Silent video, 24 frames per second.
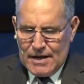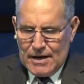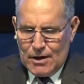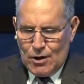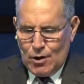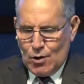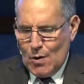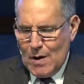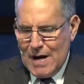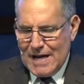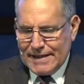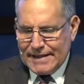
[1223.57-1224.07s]

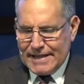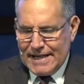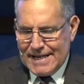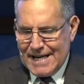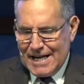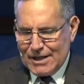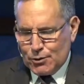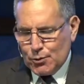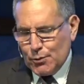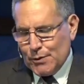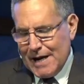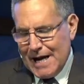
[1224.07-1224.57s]
Lo
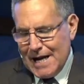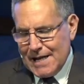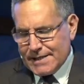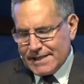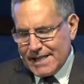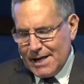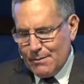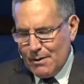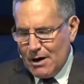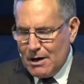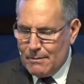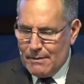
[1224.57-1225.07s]
antinatural
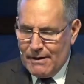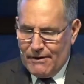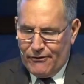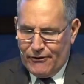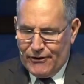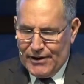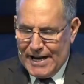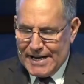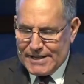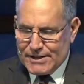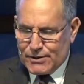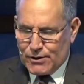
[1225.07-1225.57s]
se vuelve
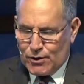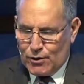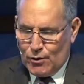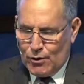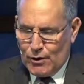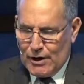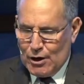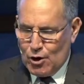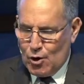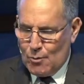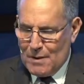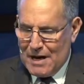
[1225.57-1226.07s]

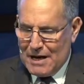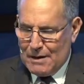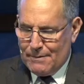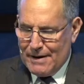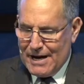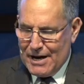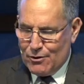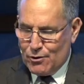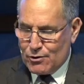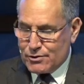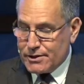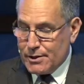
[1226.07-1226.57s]
fresco y lo
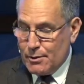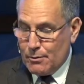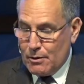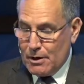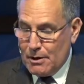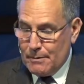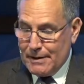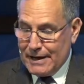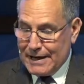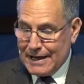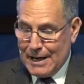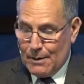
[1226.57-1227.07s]
malvado se
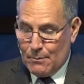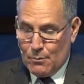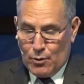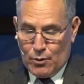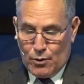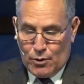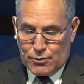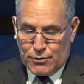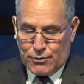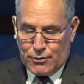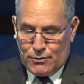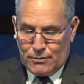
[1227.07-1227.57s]
vuelve
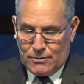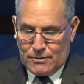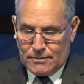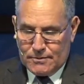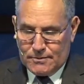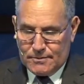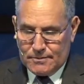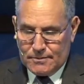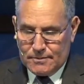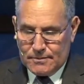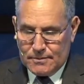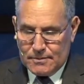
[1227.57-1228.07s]
glamoroso.
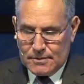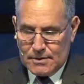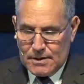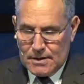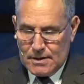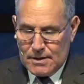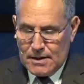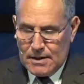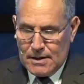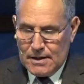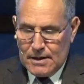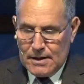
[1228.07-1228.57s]

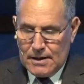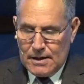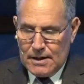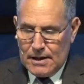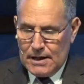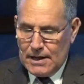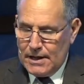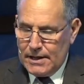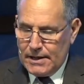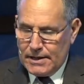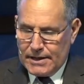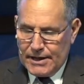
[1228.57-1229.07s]

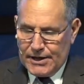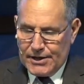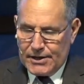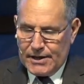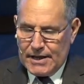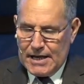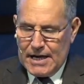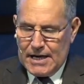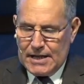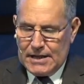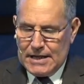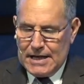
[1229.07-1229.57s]
El
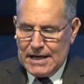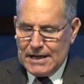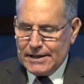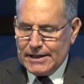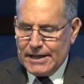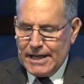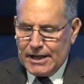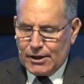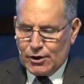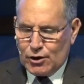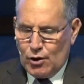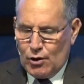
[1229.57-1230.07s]
Internet, el
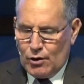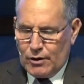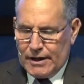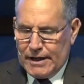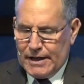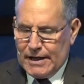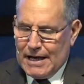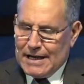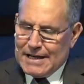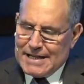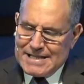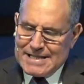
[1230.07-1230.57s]
TikTok
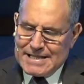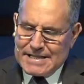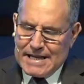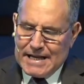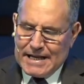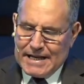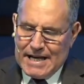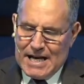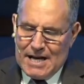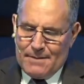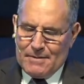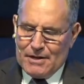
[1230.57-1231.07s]
y el
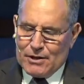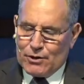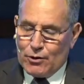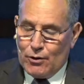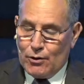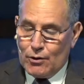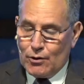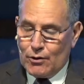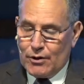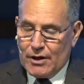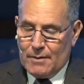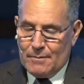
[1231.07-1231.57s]
Instagram y
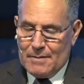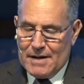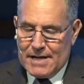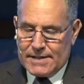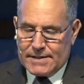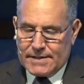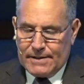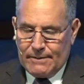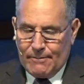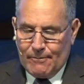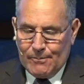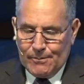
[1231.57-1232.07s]
todo lo
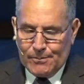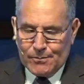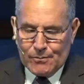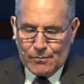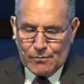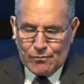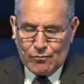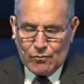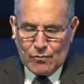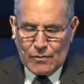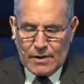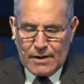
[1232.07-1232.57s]
demás
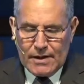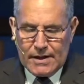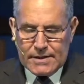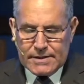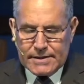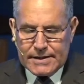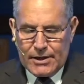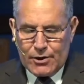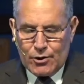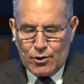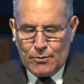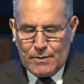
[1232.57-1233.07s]

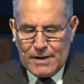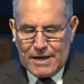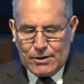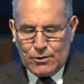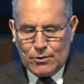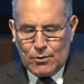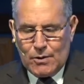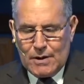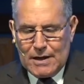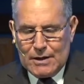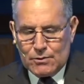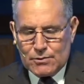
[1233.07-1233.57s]
está
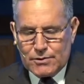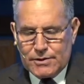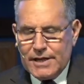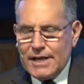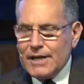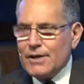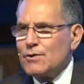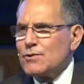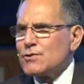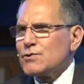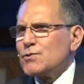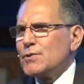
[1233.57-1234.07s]
robando a los
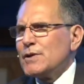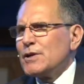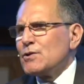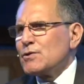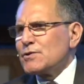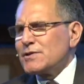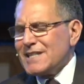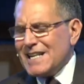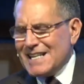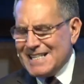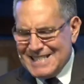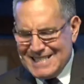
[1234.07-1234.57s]
niños su
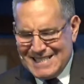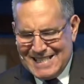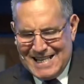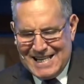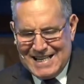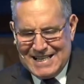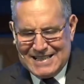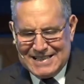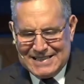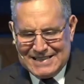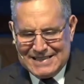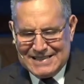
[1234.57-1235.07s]

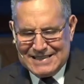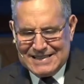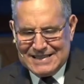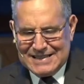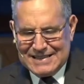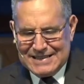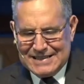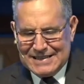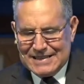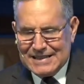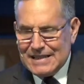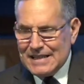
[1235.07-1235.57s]
inocencia.
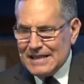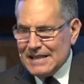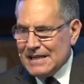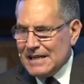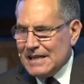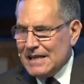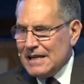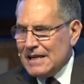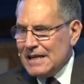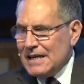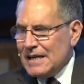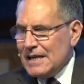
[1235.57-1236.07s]

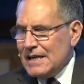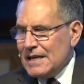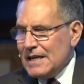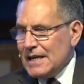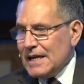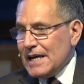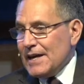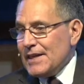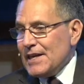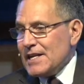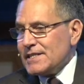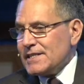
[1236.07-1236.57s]

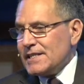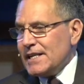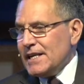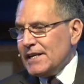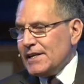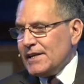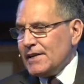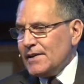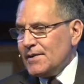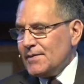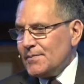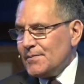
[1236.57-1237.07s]
¿Y qué
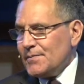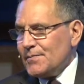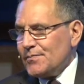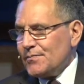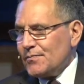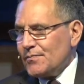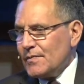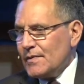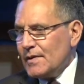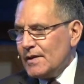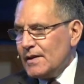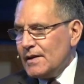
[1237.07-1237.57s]
decir
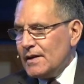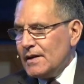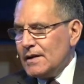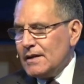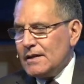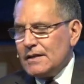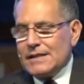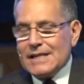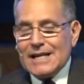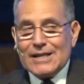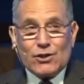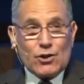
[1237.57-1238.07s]

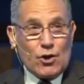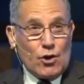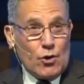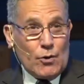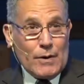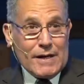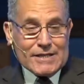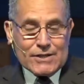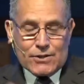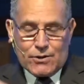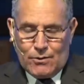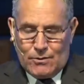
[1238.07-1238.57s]
de
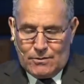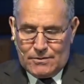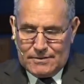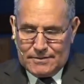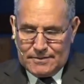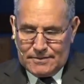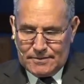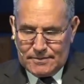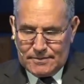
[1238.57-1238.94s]
todo esto?